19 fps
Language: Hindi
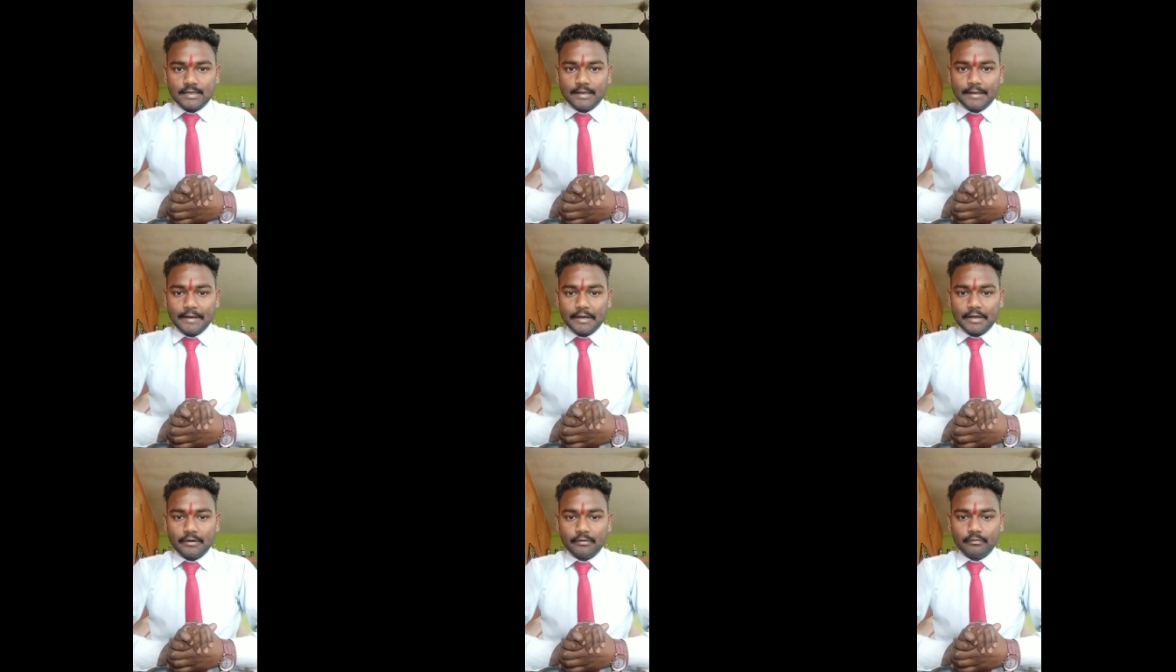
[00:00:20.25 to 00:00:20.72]

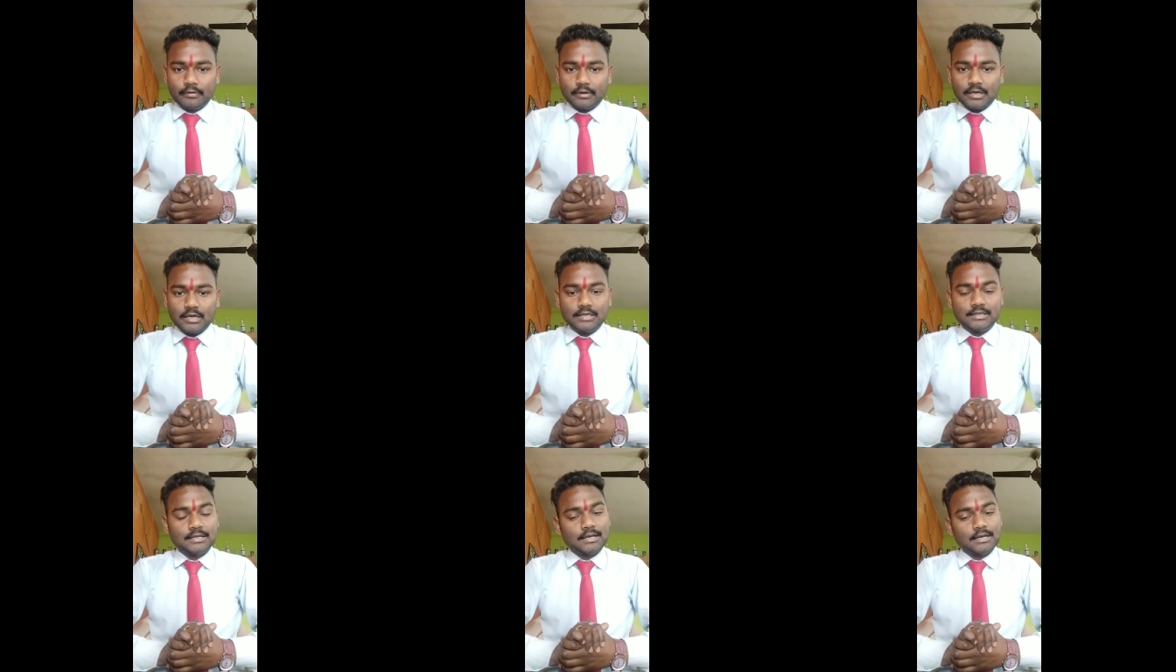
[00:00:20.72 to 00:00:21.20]
रिलेटिव
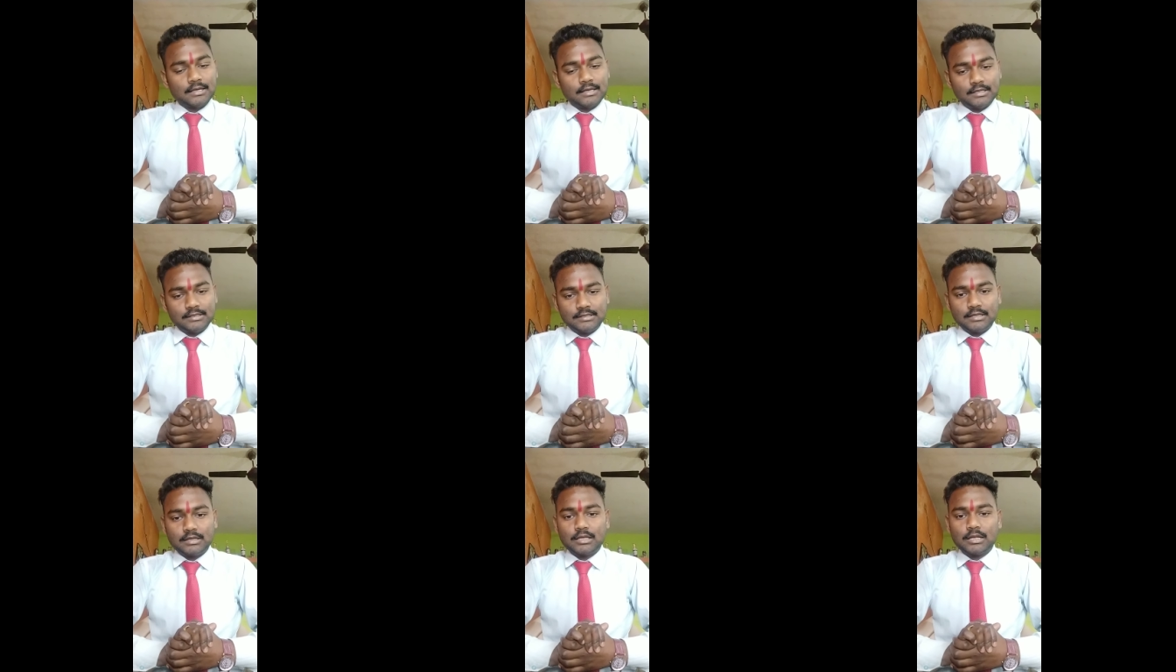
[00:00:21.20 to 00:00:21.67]
किसी ना
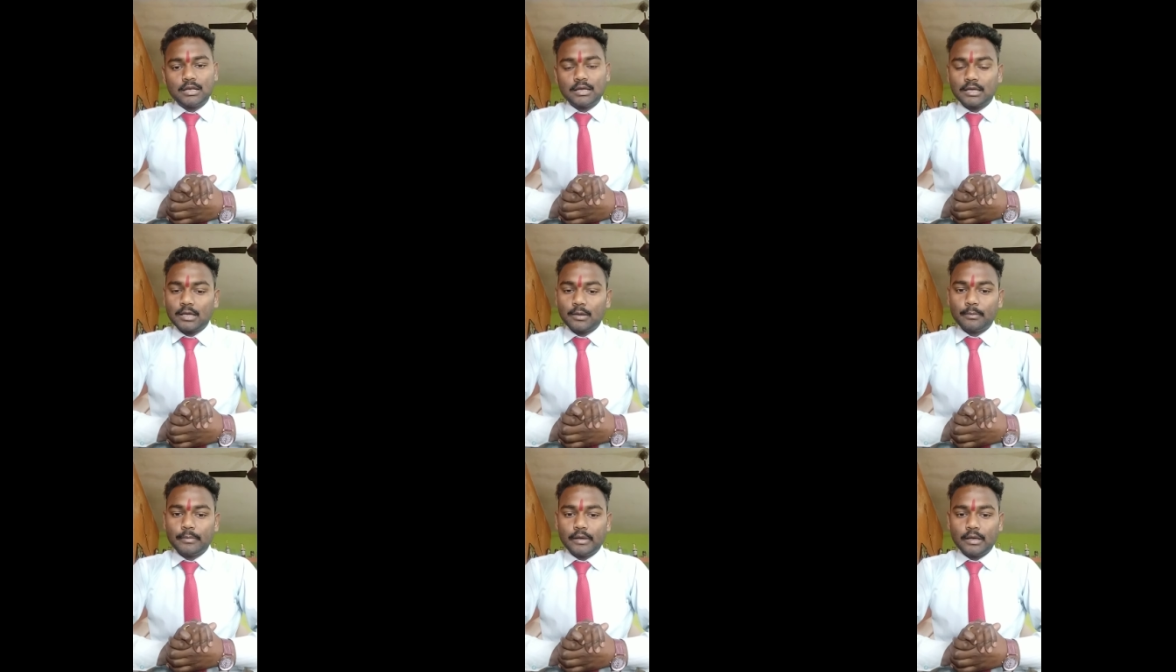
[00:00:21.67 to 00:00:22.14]
किसी तरह
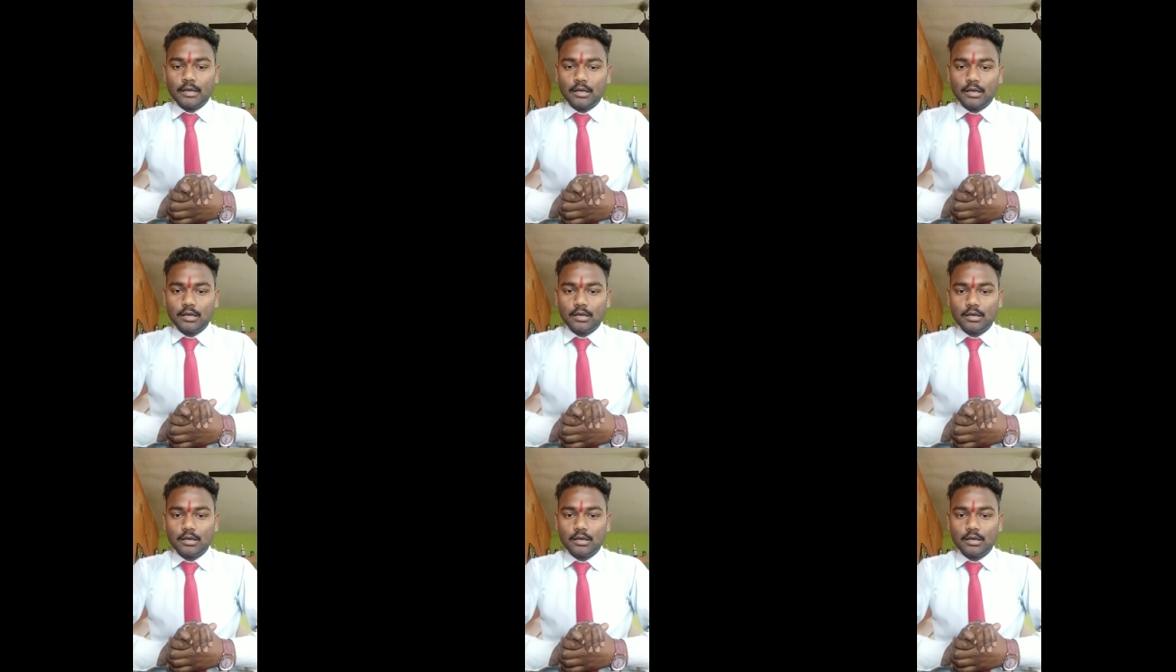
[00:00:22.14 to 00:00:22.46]
की मैं